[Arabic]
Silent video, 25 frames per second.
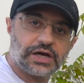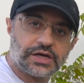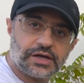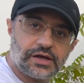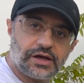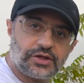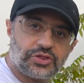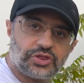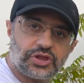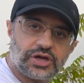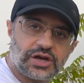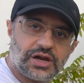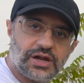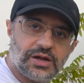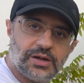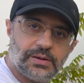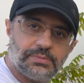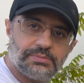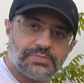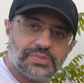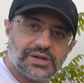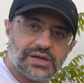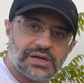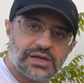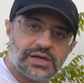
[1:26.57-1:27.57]
اكاثرها
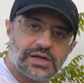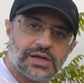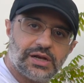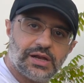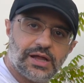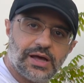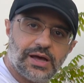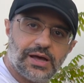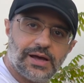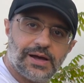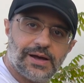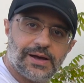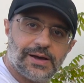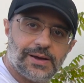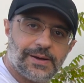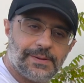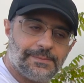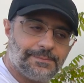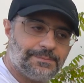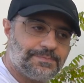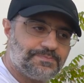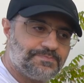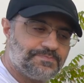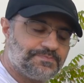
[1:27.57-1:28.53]
بال آه،